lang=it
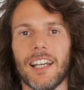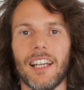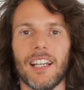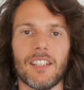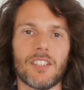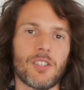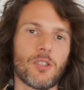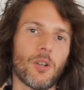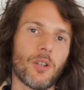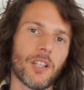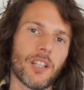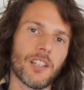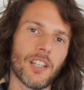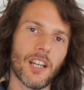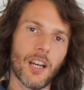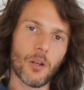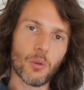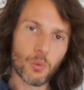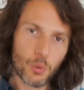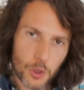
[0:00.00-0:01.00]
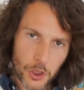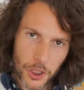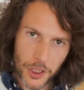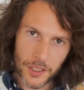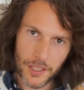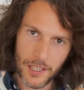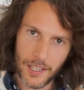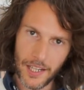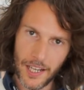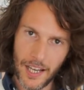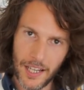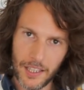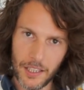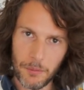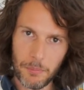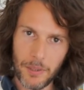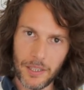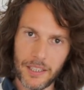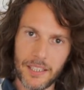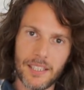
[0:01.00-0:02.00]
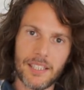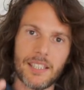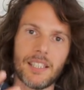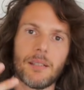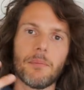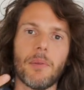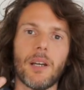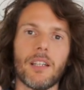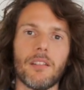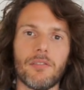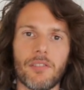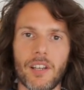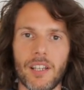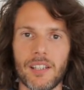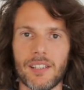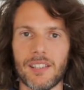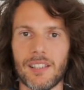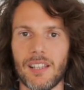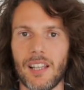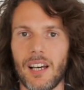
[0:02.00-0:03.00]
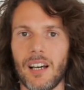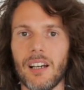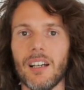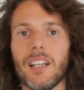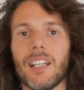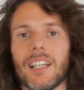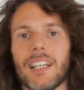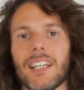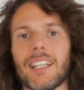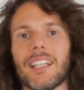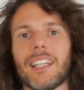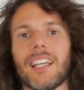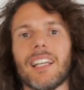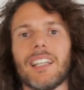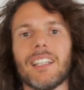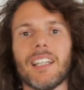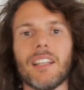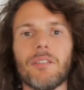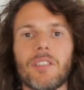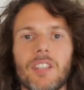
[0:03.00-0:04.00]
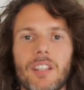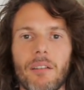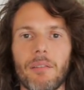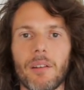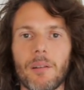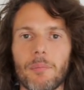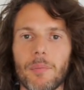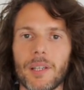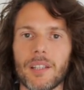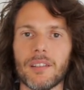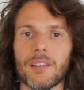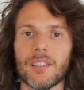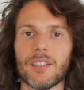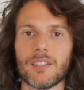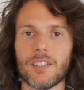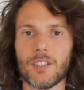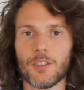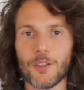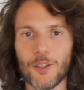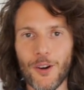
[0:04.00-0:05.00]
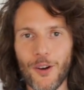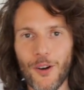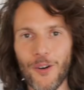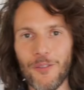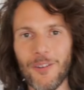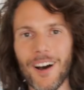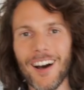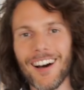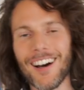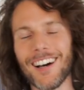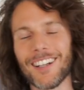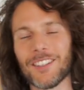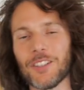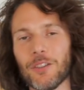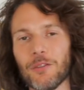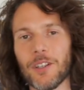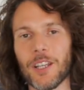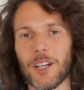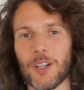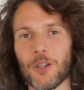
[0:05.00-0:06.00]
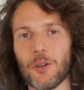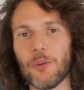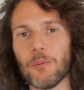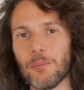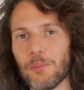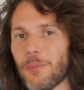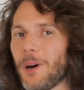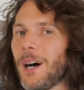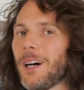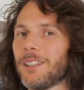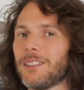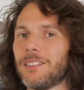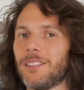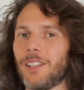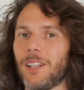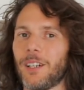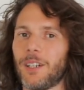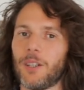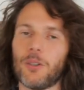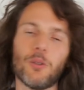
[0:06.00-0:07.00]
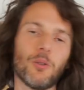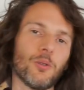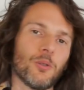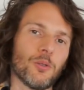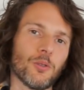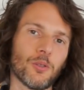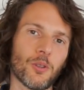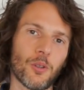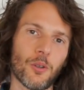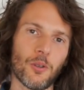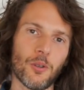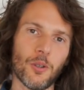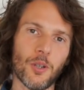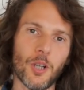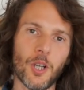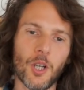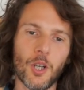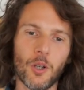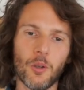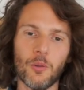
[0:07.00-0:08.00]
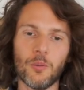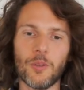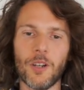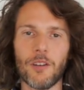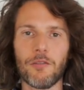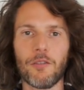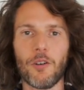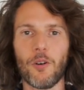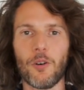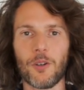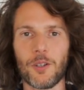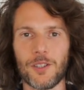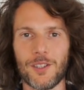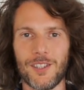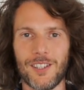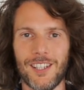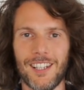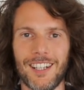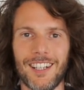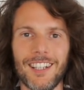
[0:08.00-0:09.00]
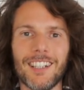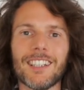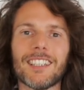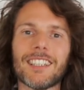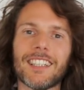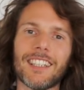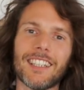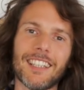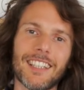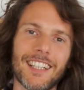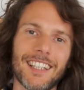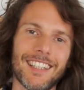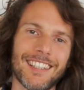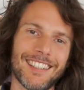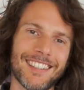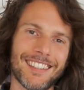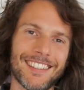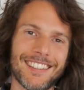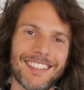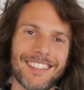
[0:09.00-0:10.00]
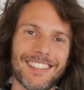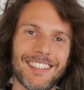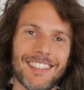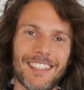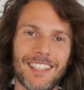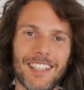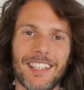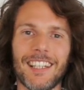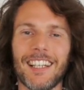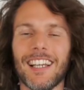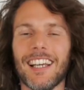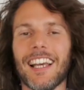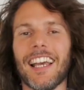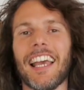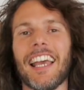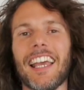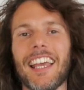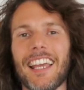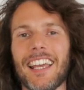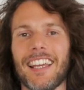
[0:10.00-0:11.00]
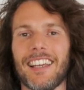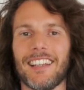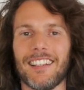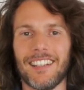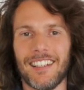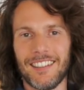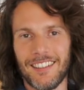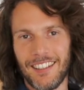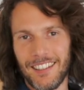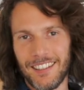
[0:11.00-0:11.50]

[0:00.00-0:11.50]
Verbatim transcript: è la storia della luce dell'anima che si manifesta e che inevitabilmente si trova a dover combattere contro una forza che eh, è